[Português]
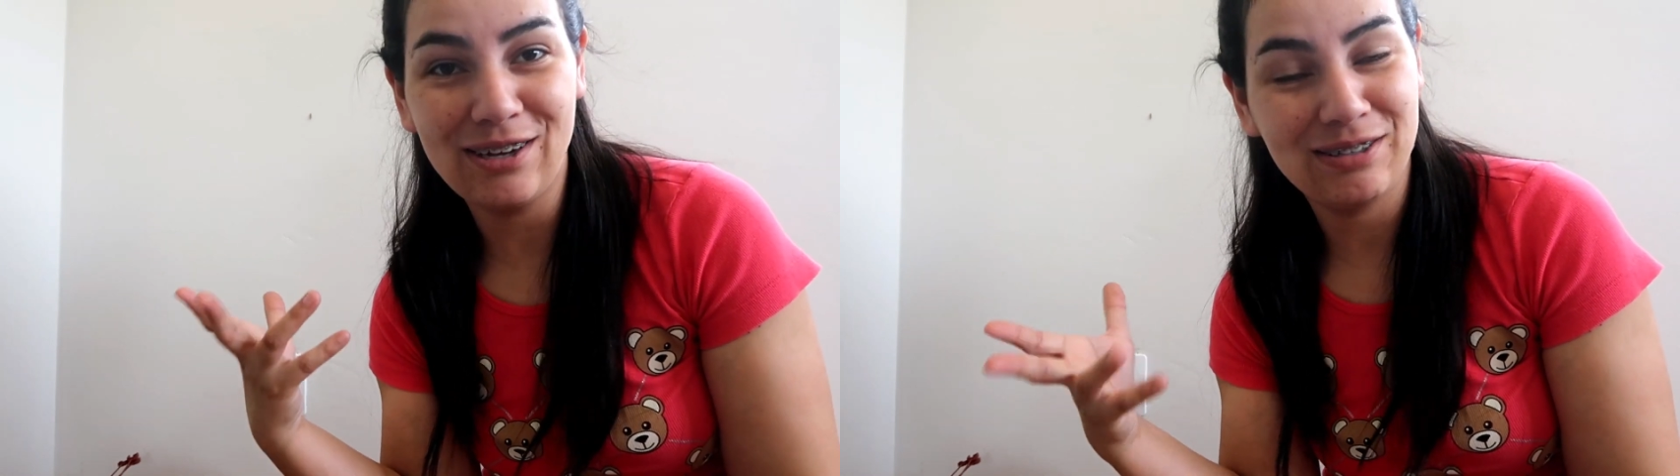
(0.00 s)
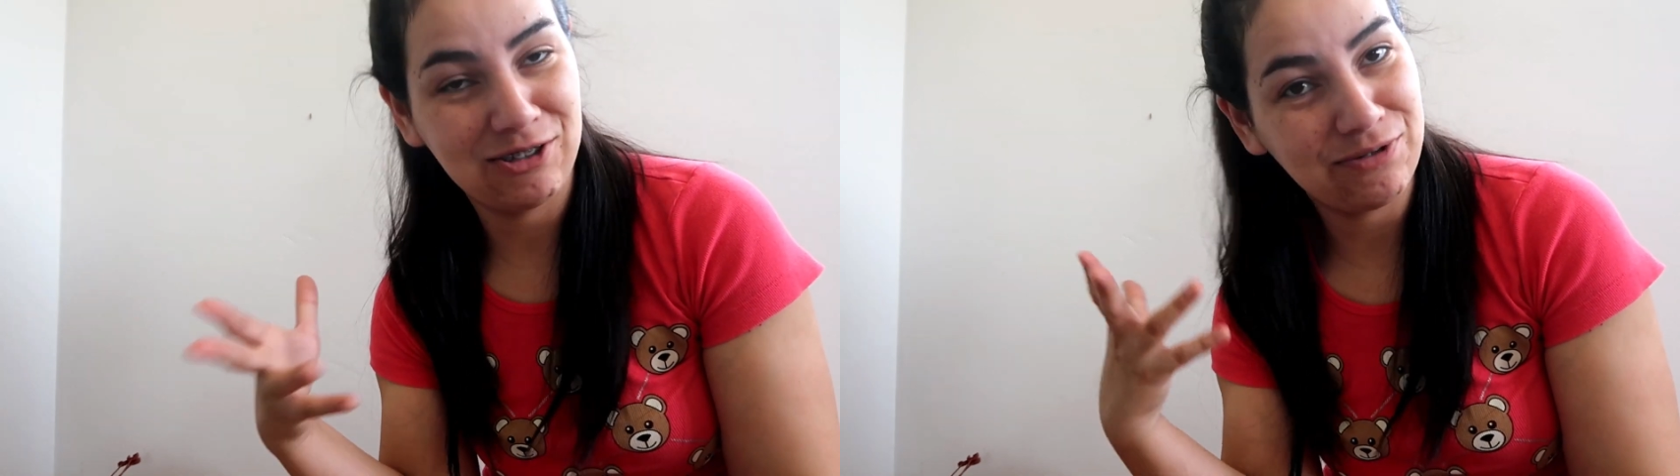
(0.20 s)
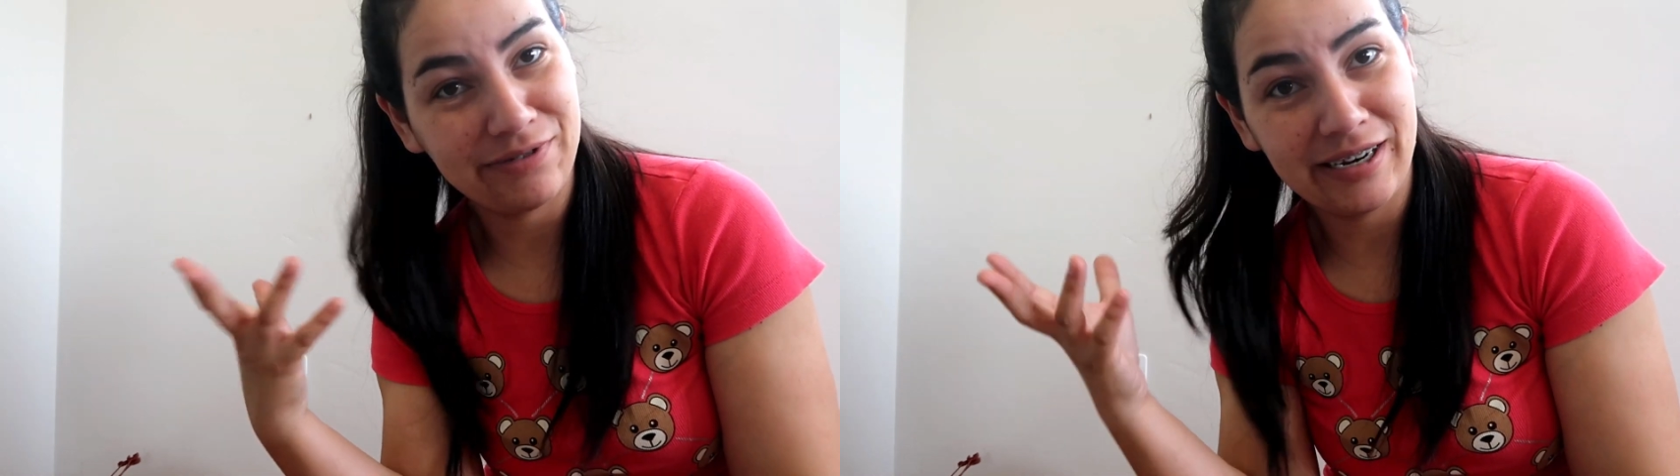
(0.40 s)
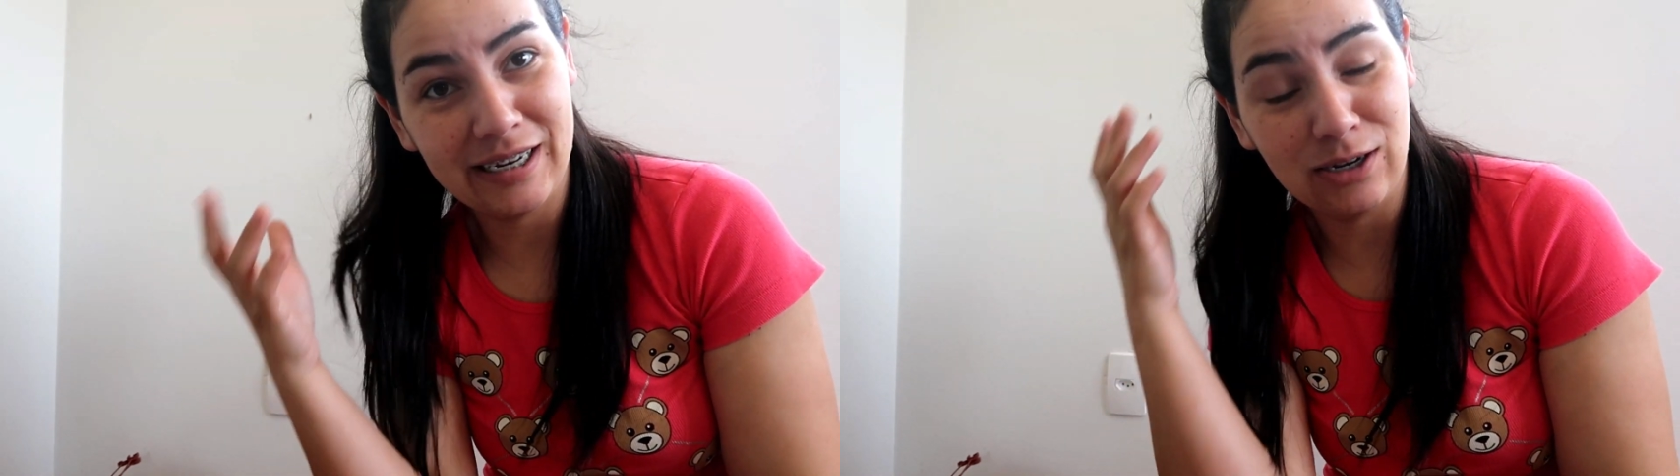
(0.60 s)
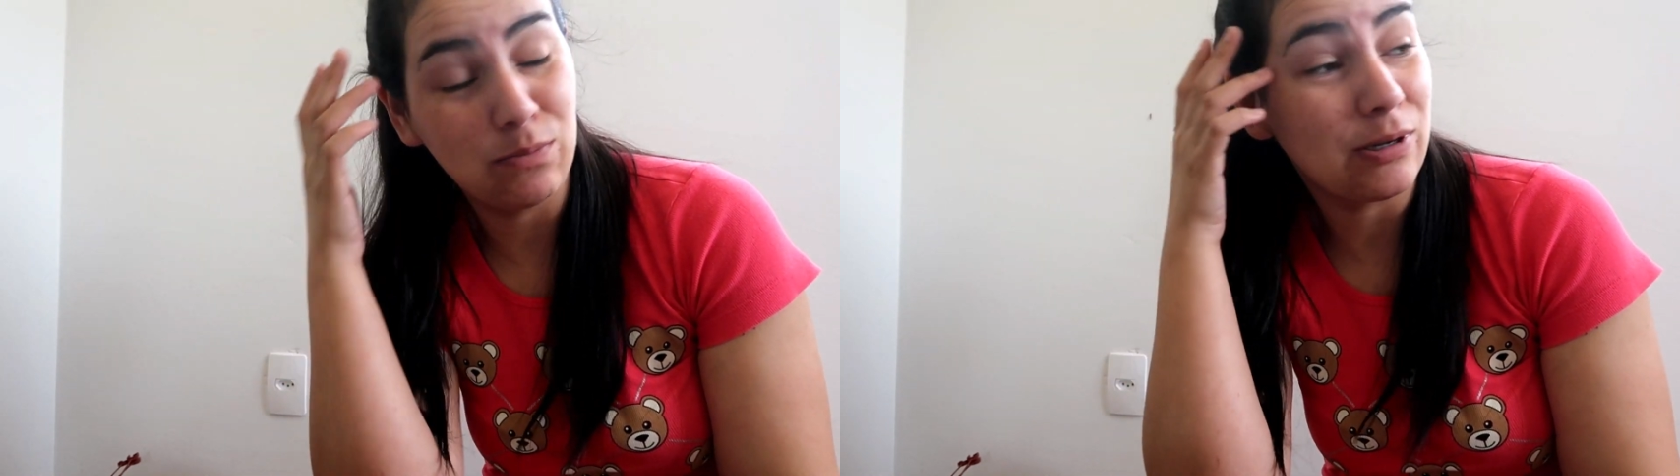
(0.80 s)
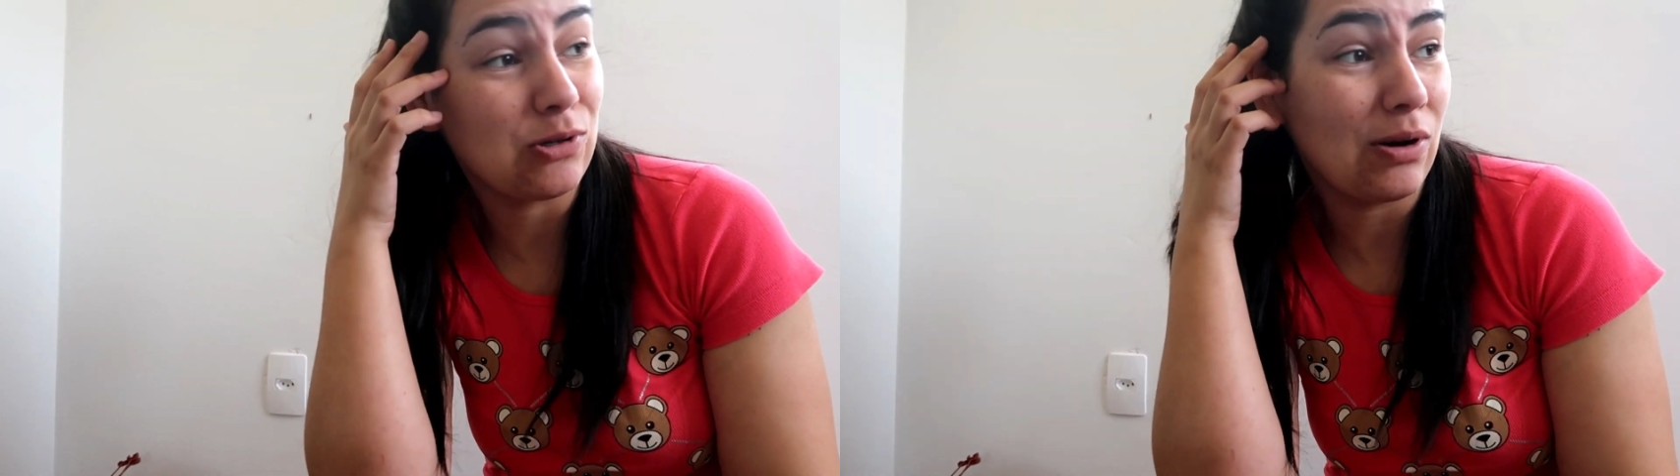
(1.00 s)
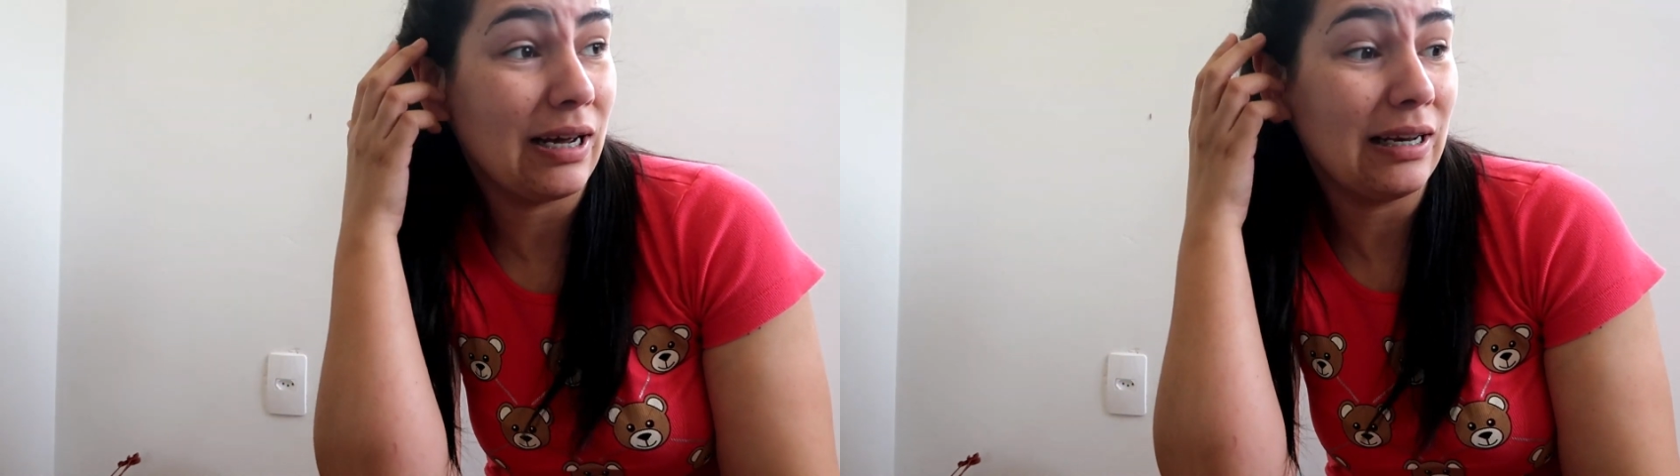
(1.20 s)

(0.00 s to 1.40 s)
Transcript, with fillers: até já falei, né? O Paçoca